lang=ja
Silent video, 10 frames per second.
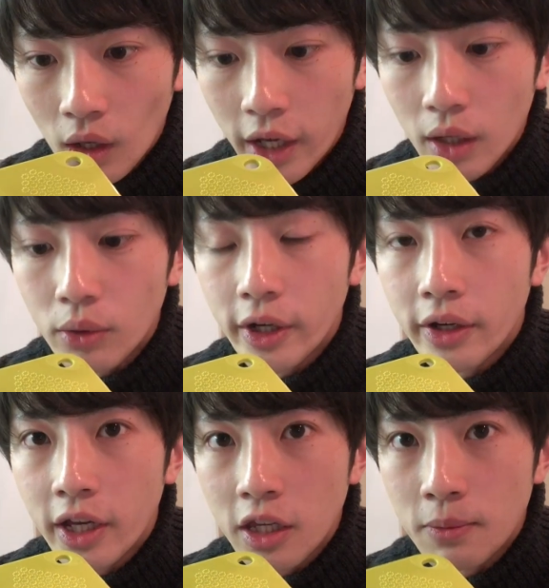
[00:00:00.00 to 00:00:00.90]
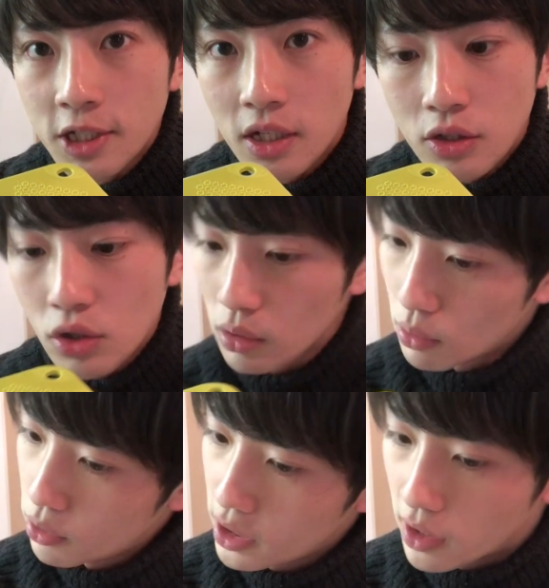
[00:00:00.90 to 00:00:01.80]
はい、これぐらい切りました。ちょっ
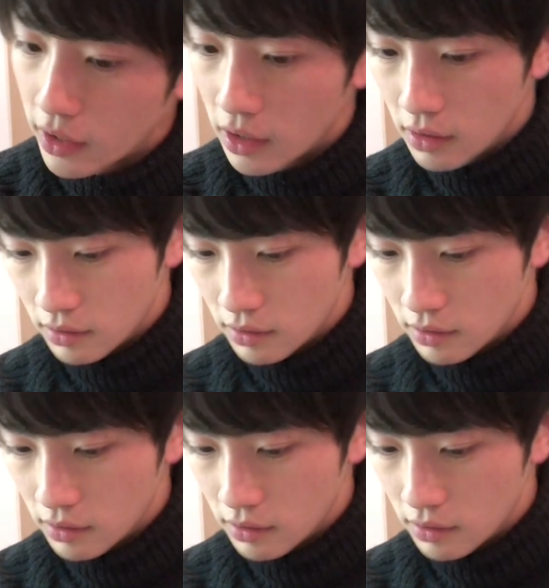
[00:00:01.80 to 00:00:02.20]
と多いかな。